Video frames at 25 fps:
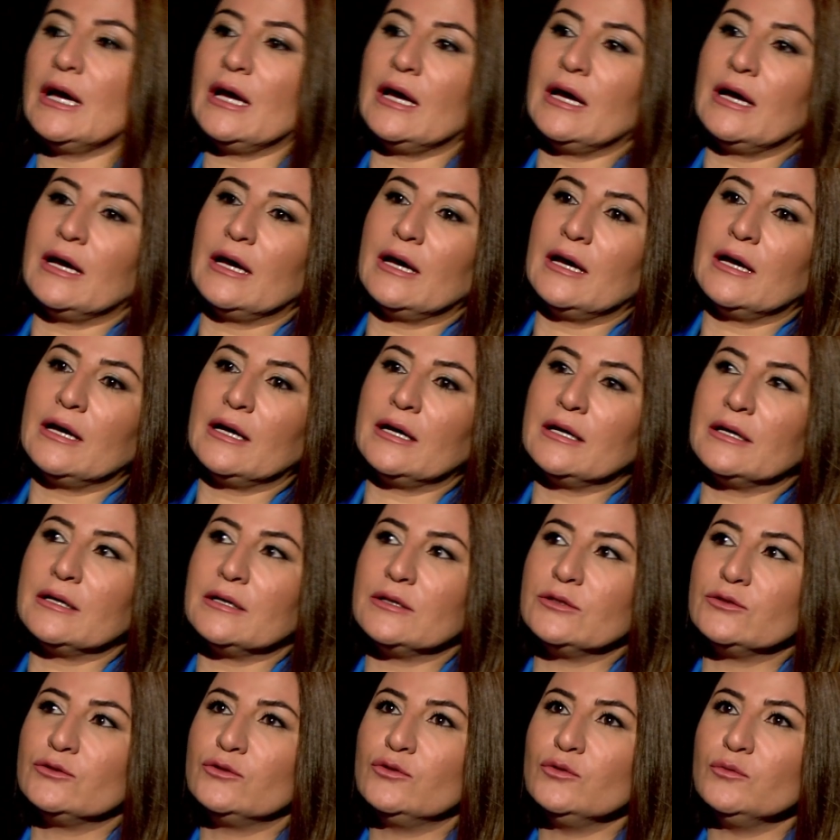آه،
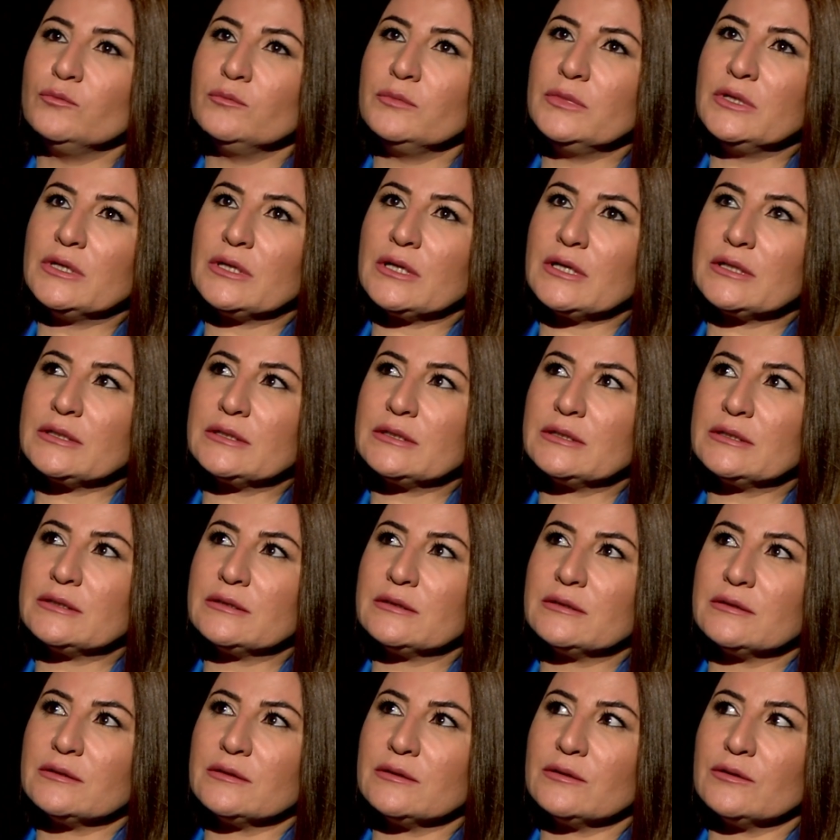دمرت
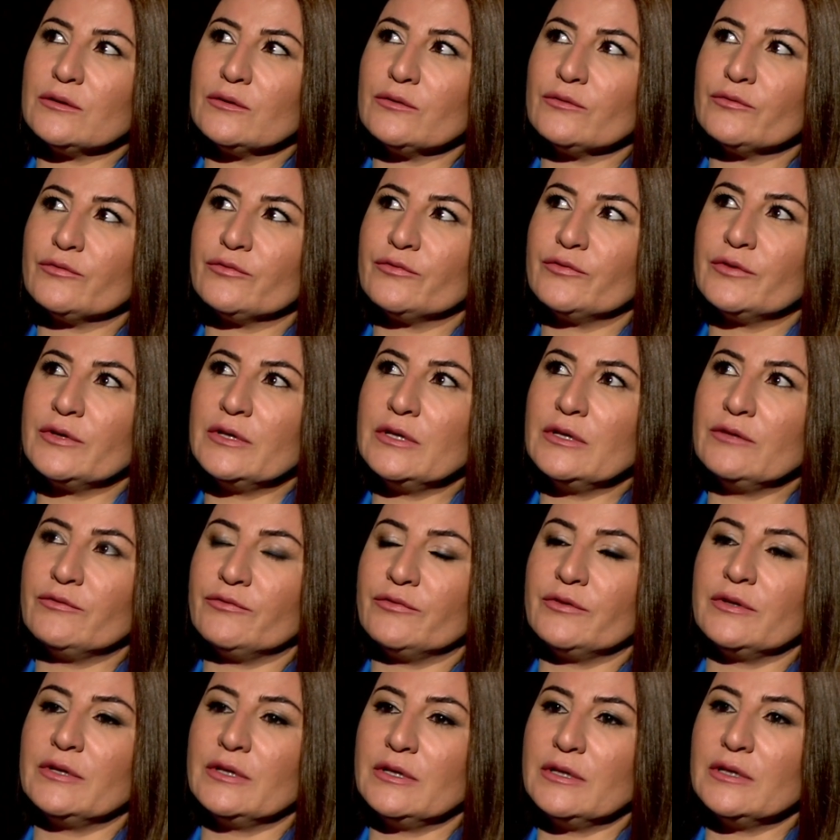في
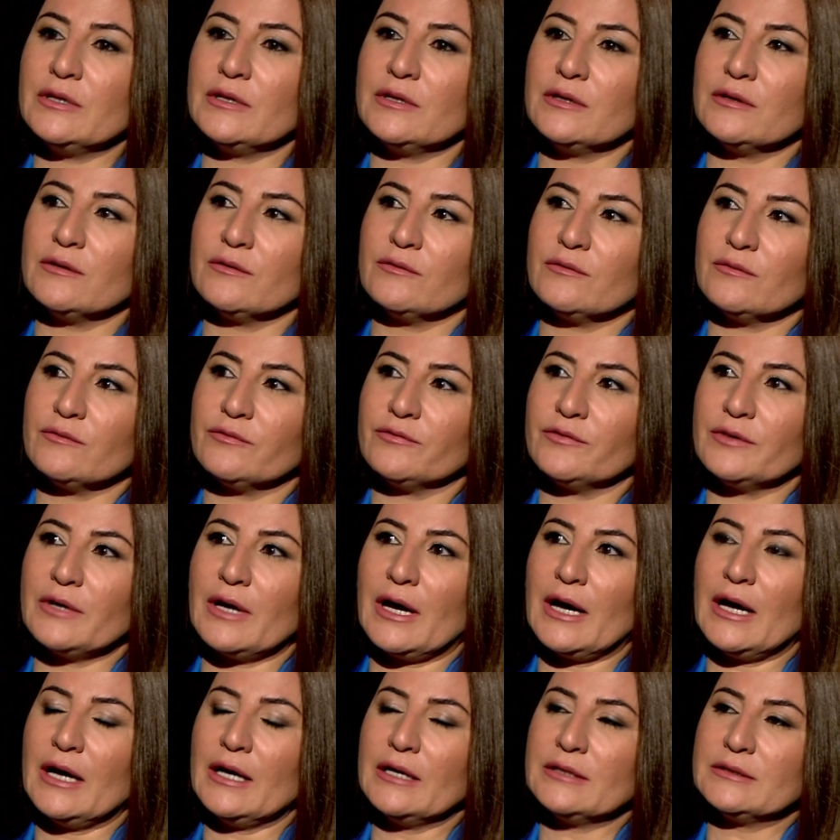في في
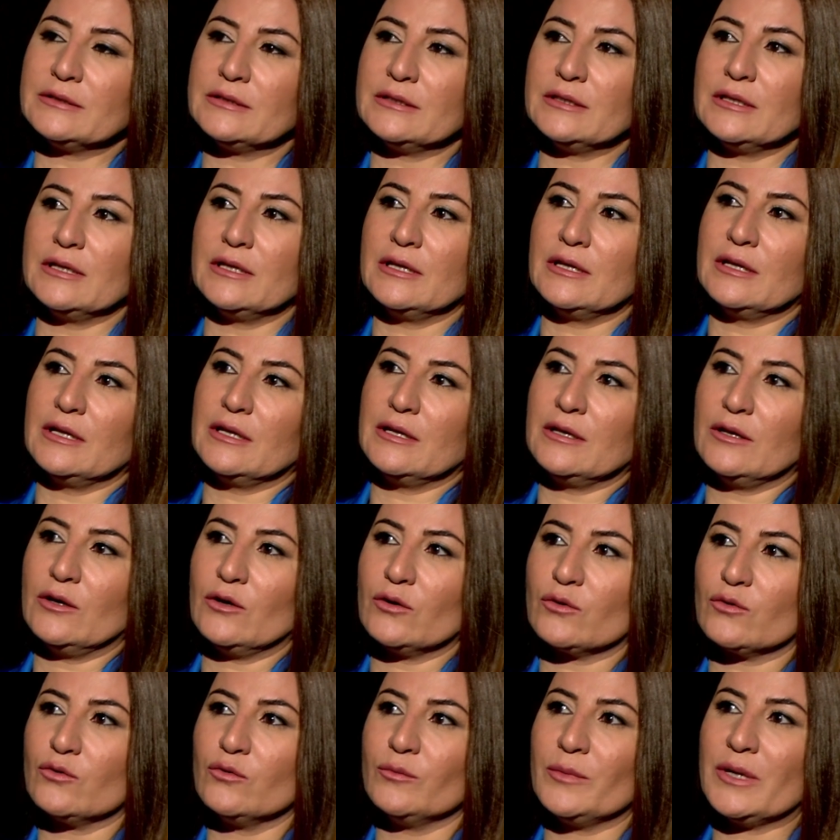عهد
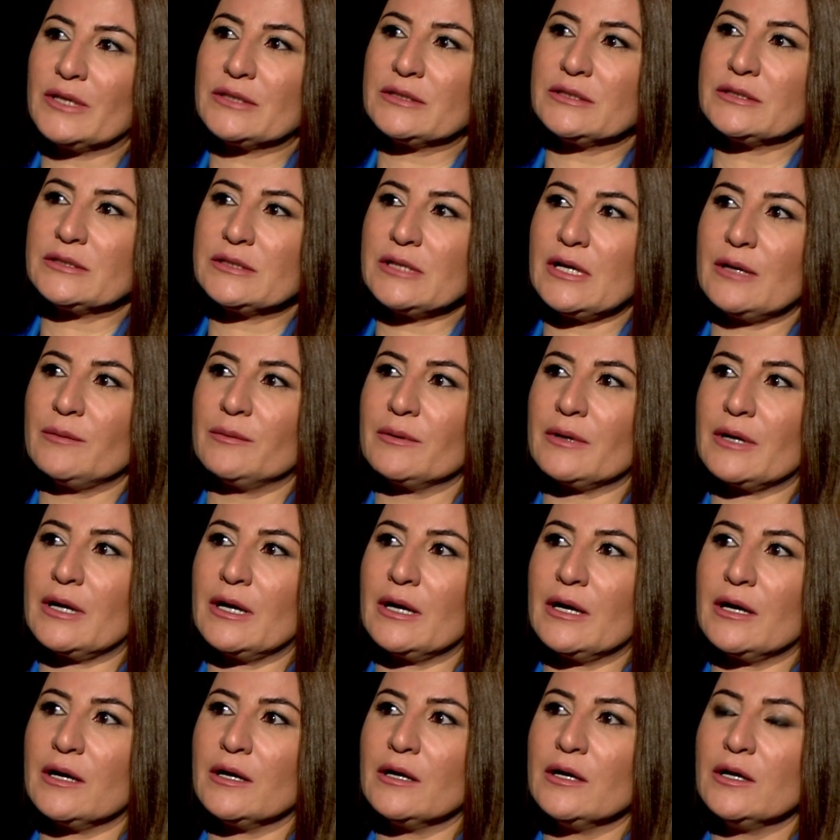الحكومات
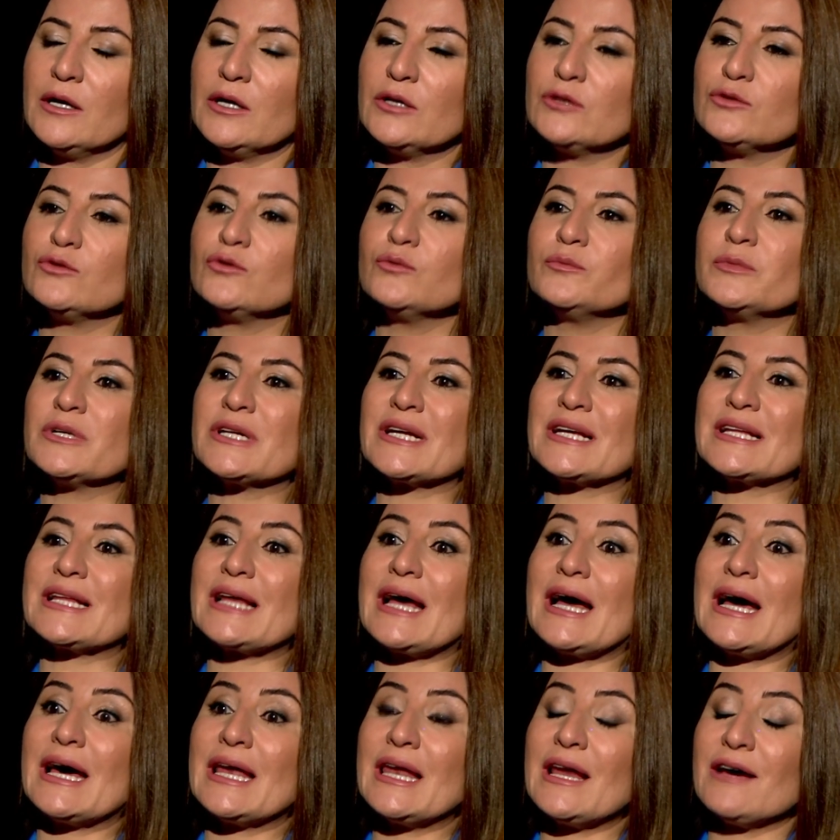السابقة
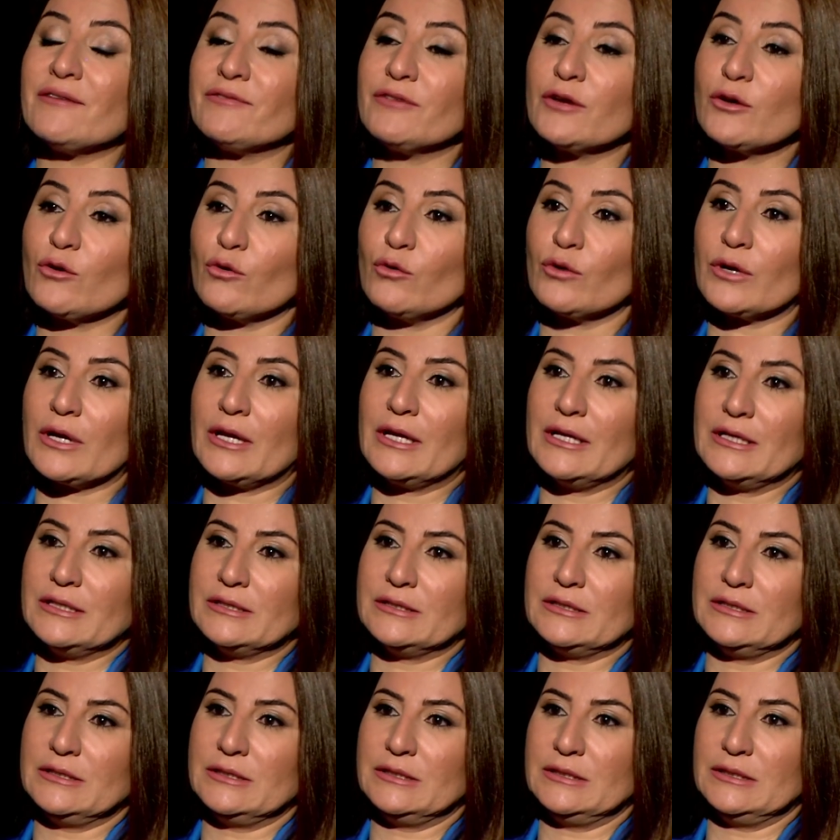دمرت آلاف القرى
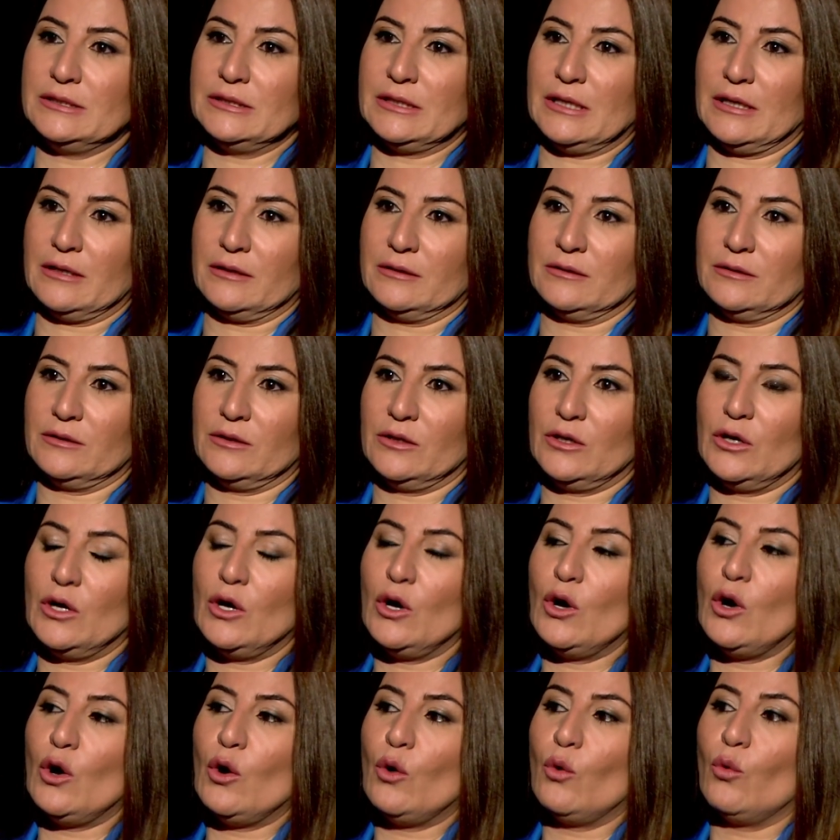اليزيدية
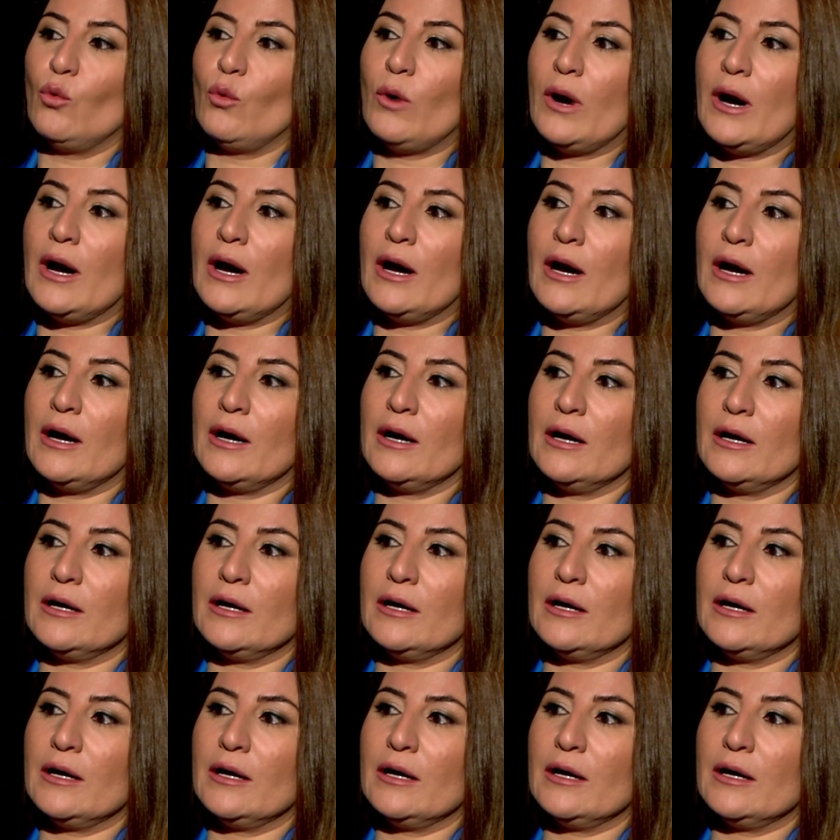و